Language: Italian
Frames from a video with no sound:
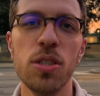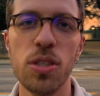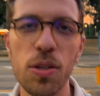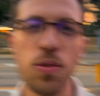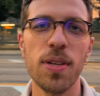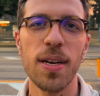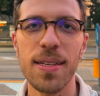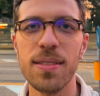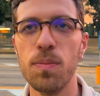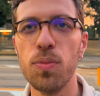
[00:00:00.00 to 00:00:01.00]
Ciao a tutti
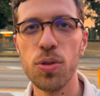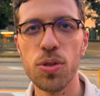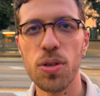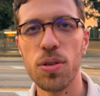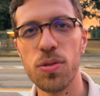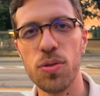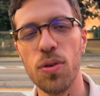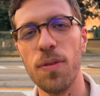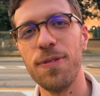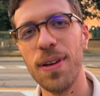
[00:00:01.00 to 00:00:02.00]
ragazzi, buongiorno,
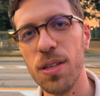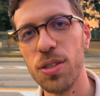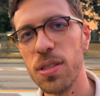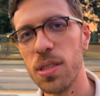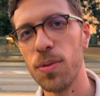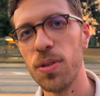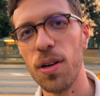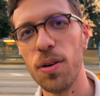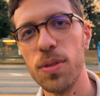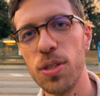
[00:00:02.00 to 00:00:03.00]
sono felicissimo
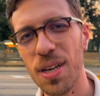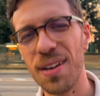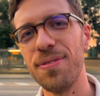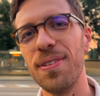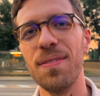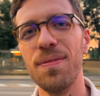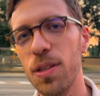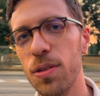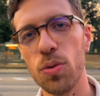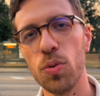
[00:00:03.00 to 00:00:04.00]
di ricominciare a fare
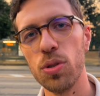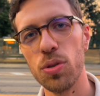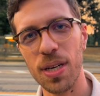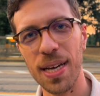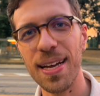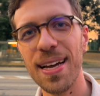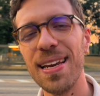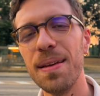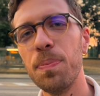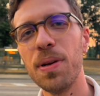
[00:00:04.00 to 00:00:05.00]
video su questo
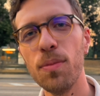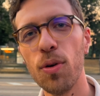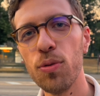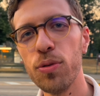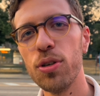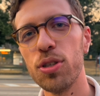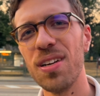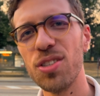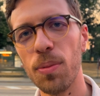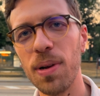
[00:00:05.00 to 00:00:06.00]
canale Primo luglio ci
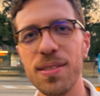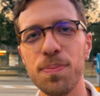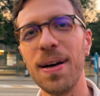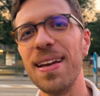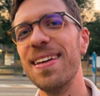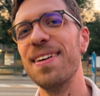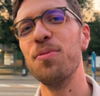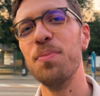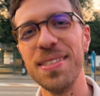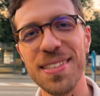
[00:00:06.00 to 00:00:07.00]
lasciamo alle spalle
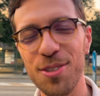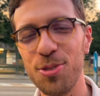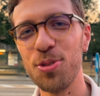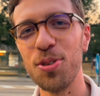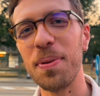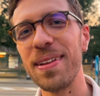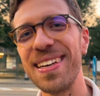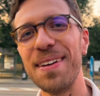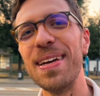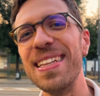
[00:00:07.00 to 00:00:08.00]
un mese di giugno
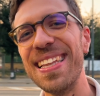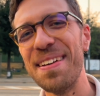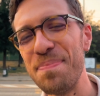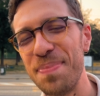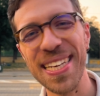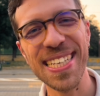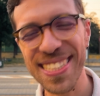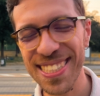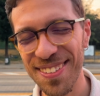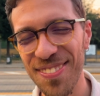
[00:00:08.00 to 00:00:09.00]
praticamente
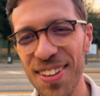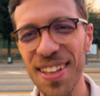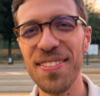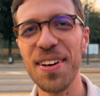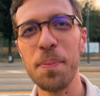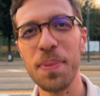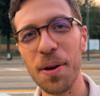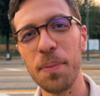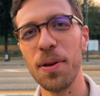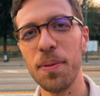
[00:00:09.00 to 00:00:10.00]
pienissimo, davvero
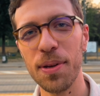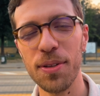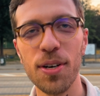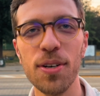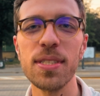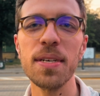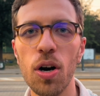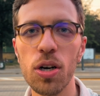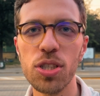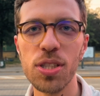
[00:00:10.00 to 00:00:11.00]
pieno pieno pieno di cose
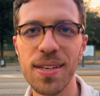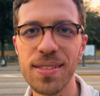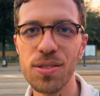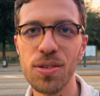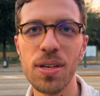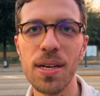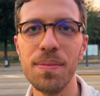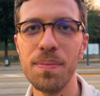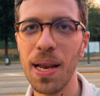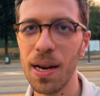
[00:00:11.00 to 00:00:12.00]
Oggi
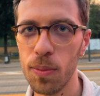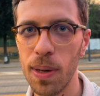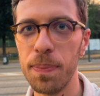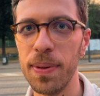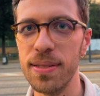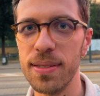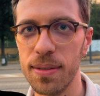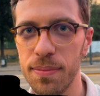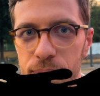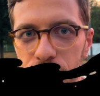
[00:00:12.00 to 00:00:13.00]
direzione Milano-Malpensa